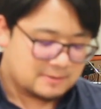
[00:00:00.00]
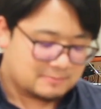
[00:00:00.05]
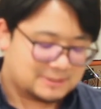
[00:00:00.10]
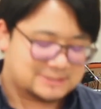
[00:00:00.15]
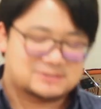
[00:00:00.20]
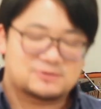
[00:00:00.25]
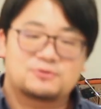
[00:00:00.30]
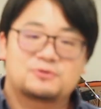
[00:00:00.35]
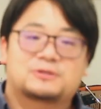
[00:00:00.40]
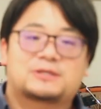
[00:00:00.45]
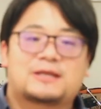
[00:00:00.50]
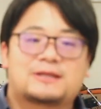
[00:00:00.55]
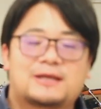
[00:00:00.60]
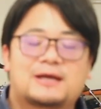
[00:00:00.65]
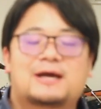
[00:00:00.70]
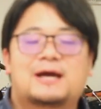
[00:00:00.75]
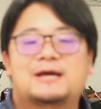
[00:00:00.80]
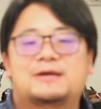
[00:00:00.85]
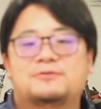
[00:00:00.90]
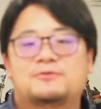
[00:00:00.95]
まあ、その
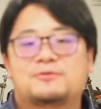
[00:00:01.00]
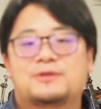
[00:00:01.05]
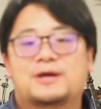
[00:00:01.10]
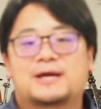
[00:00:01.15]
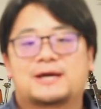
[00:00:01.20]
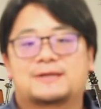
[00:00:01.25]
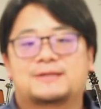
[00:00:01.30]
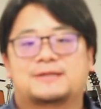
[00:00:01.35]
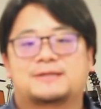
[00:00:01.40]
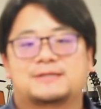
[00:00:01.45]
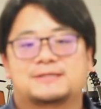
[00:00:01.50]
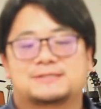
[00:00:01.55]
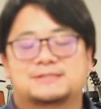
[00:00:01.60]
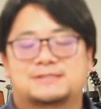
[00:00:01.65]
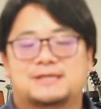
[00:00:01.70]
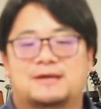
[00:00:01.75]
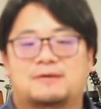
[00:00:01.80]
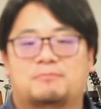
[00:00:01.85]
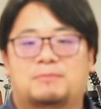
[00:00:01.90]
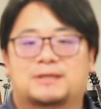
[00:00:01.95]
戦いの中でで
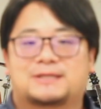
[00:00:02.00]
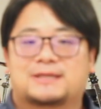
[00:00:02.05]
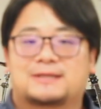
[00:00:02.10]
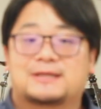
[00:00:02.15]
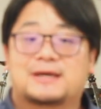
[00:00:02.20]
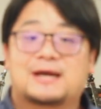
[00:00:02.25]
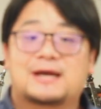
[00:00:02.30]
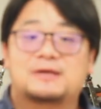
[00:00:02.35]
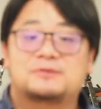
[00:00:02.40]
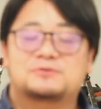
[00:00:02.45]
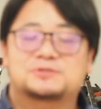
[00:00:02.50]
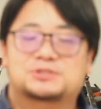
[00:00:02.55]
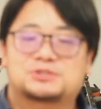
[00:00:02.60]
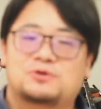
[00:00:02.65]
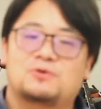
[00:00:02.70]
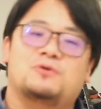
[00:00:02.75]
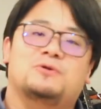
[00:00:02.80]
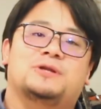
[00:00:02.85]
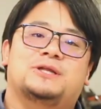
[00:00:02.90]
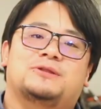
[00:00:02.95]
すね、まあ、戦いの
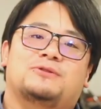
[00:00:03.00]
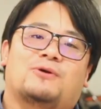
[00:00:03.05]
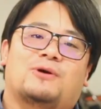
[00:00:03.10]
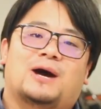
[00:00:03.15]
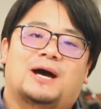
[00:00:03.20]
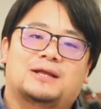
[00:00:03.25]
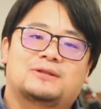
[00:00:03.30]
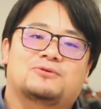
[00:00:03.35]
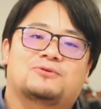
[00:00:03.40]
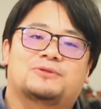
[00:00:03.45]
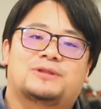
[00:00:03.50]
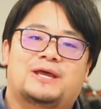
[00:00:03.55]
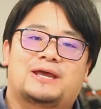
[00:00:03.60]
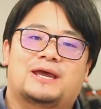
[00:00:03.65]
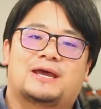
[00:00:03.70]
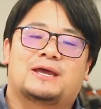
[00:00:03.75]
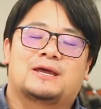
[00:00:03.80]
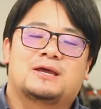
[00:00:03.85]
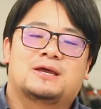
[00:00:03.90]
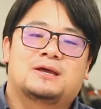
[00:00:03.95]
勝利の後
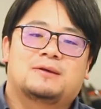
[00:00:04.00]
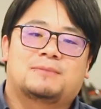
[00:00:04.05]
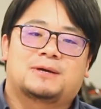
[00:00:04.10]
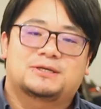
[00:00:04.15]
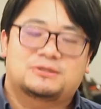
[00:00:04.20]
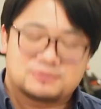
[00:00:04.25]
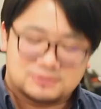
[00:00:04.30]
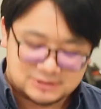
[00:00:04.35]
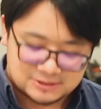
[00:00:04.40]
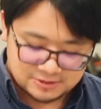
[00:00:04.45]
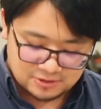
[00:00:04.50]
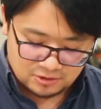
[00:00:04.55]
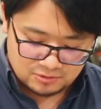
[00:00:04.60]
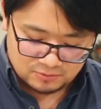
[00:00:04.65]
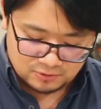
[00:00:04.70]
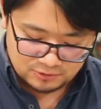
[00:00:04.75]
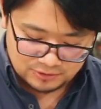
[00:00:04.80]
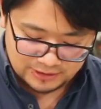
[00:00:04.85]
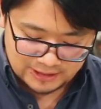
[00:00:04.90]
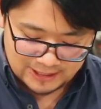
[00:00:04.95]
で、まあ、一つの
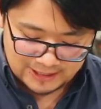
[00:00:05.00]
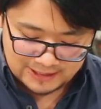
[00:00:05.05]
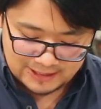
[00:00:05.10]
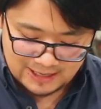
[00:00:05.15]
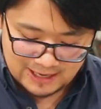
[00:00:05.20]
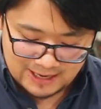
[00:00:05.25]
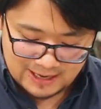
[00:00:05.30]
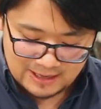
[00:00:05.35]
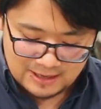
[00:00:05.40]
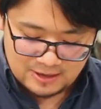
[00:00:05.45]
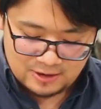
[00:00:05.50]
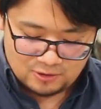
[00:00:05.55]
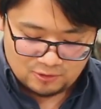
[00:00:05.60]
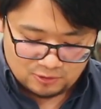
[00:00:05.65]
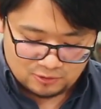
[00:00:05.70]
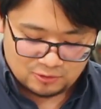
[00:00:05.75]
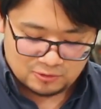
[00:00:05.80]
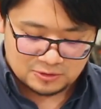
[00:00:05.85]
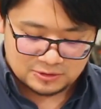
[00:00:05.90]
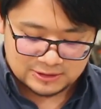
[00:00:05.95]
問題が
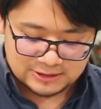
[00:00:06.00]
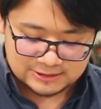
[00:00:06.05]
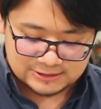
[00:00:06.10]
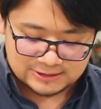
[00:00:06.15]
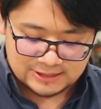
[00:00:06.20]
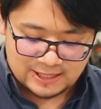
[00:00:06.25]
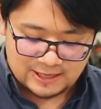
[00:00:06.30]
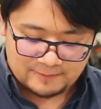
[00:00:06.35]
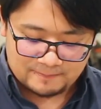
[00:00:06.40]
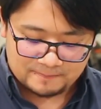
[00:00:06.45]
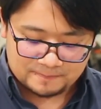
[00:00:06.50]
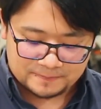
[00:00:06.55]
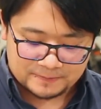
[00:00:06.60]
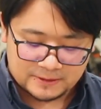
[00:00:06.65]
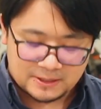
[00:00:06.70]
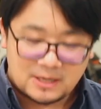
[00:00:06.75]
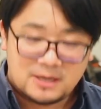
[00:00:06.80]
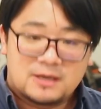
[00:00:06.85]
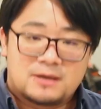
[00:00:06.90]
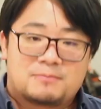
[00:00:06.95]
起こるんですね。
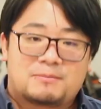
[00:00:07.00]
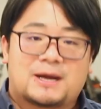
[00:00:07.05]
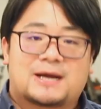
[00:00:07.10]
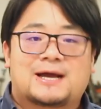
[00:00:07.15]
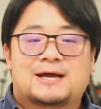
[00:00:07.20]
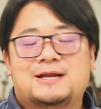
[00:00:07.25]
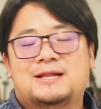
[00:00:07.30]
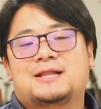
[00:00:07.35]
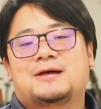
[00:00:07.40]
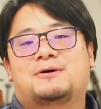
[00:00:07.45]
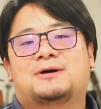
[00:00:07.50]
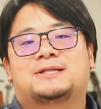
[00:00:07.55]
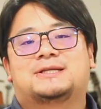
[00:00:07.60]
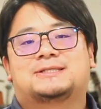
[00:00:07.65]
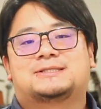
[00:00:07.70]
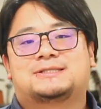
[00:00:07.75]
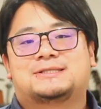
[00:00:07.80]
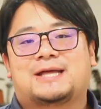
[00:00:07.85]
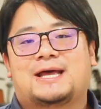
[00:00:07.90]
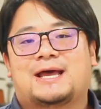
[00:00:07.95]
まあ、彼らは
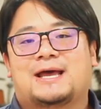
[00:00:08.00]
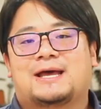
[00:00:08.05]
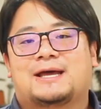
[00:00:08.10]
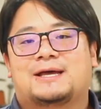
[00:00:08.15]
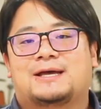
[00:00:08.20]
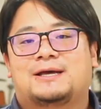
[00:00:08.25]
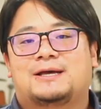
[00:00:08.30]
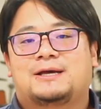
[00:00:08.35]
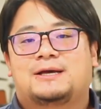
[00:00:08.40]
ですね、